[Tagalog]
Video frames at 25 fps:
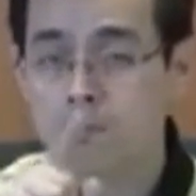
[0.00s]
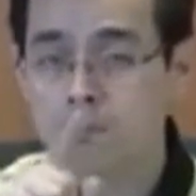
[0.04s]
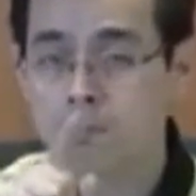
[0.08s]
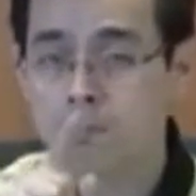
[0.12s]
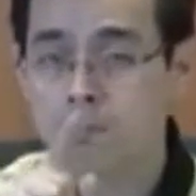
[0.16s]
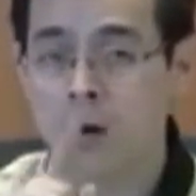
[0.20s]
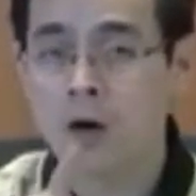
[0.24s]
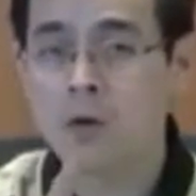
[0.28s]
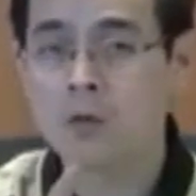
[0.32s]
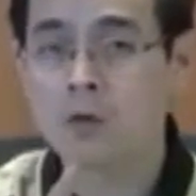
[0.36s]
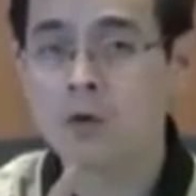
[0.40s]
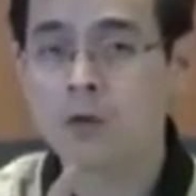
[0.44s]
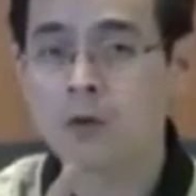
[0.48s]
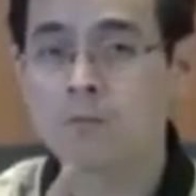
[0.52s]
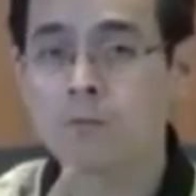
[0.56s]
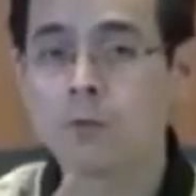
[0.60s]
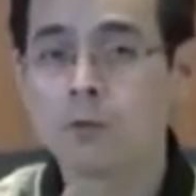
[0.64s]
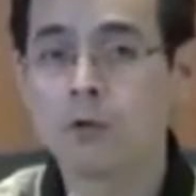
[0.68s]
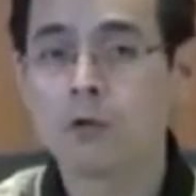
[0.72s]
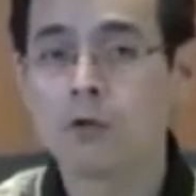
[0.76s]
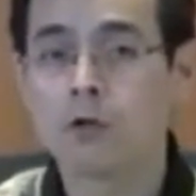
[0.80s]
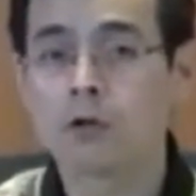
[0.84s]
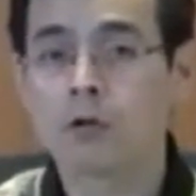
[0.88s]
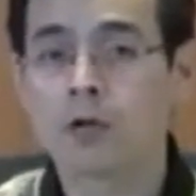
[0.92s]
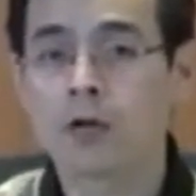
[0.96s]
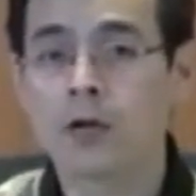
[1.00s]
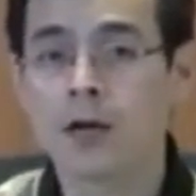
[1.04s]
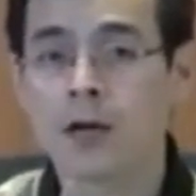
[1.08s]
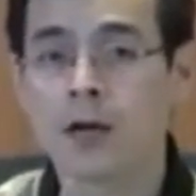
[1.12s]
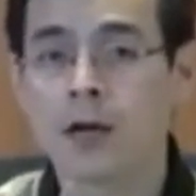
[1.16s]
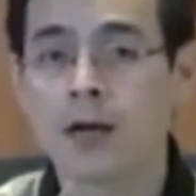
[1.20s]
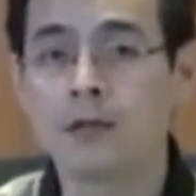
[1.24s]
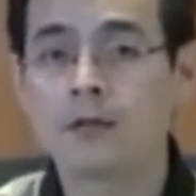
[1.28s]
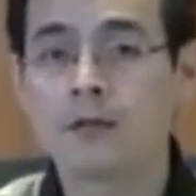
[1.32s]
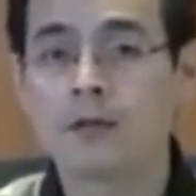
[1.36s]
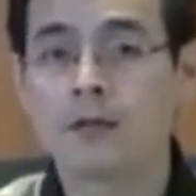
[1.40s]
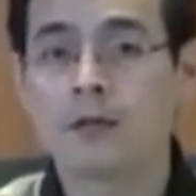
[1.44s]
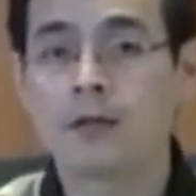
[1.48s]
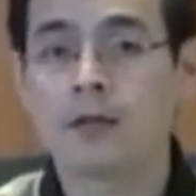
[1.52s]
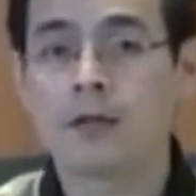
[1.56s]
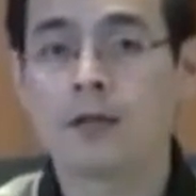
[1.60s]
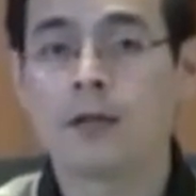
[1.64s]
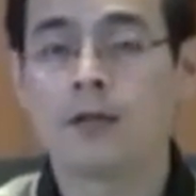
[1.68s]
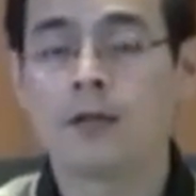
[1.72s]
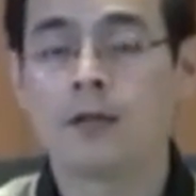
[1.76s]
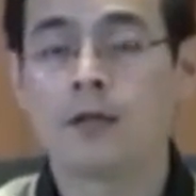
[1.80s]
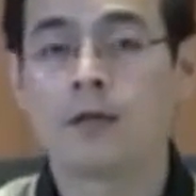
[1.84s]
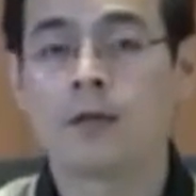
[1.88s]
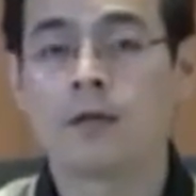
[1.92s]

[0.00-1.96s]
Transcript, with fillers: powerful your country,